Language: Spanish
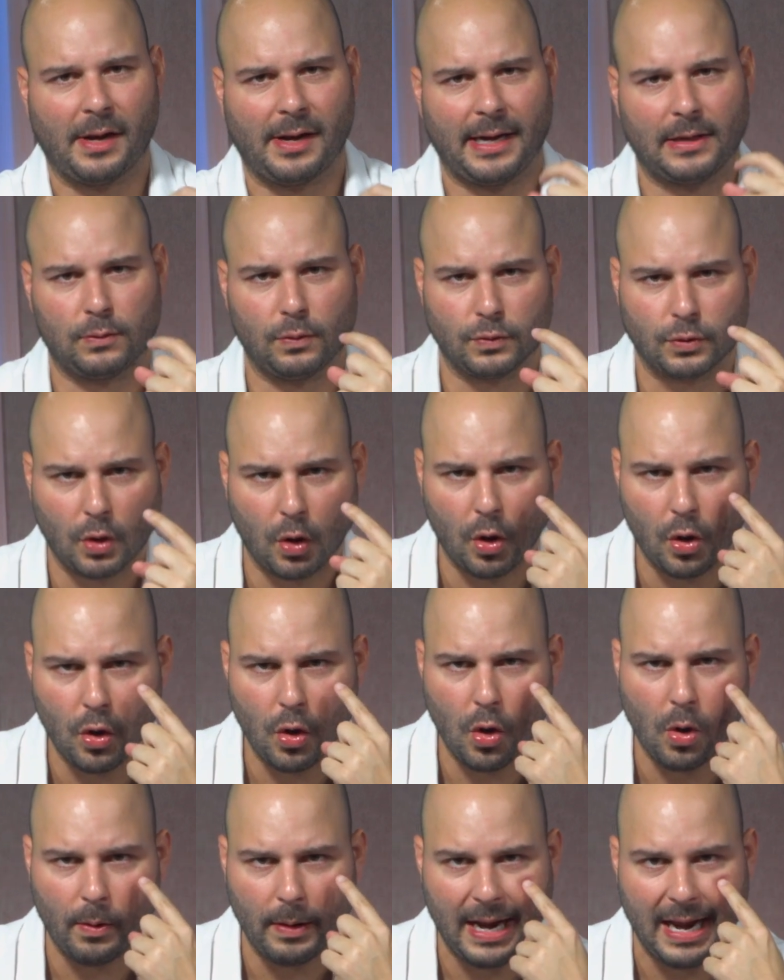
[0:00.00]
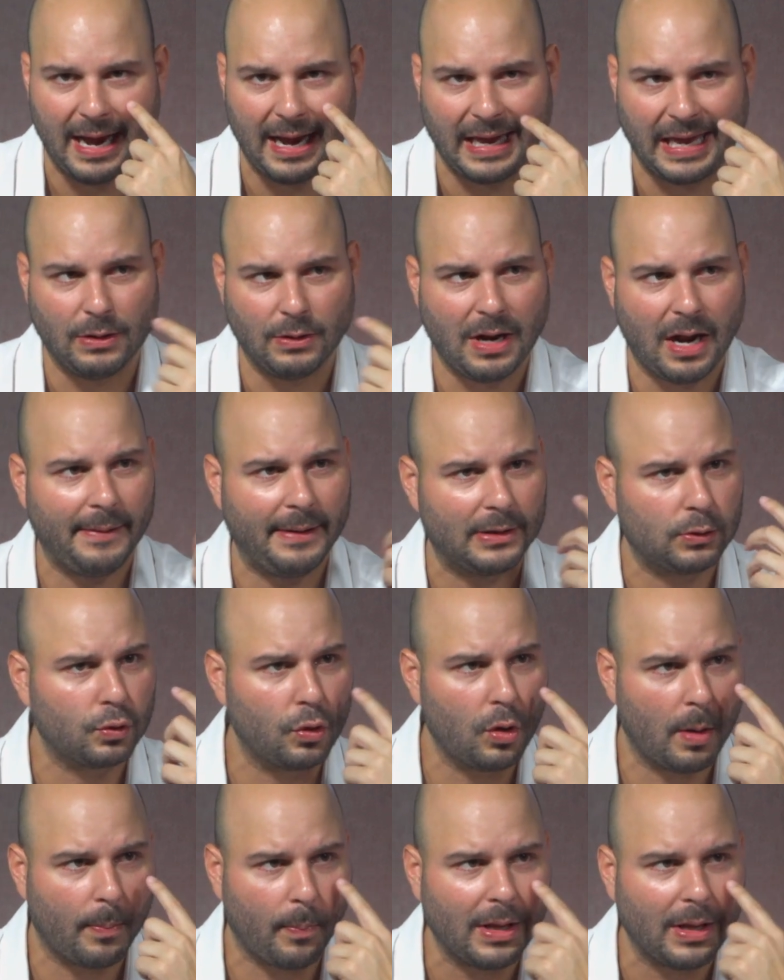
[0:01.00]
a que tus ojos lo vean. Y una vez tú
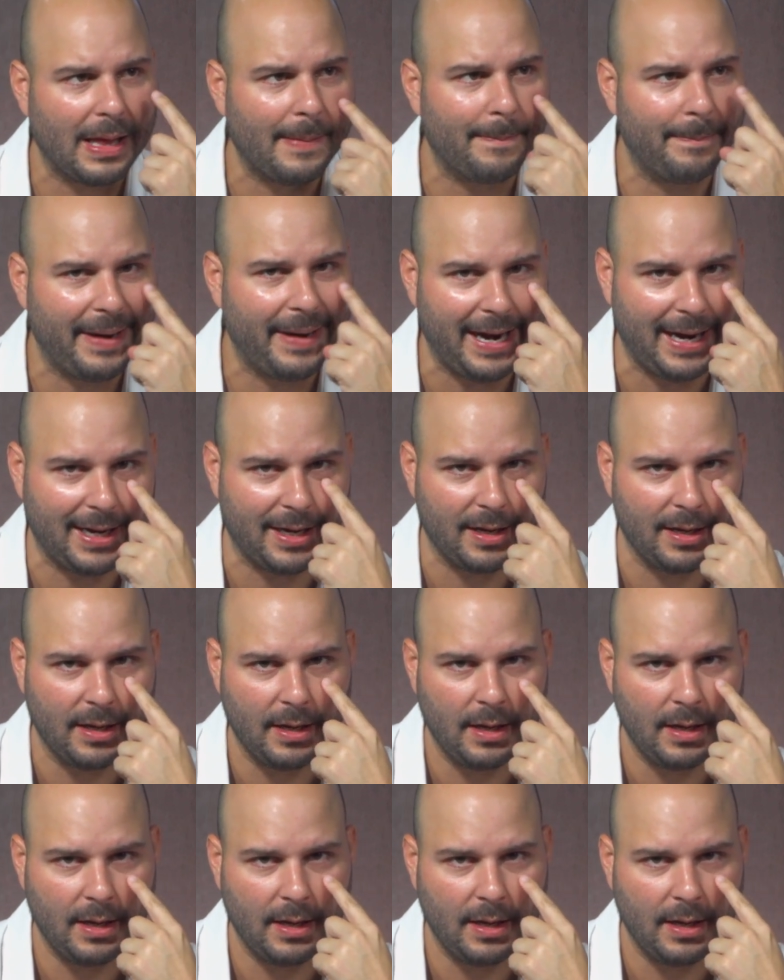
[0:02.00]
lo puedes ver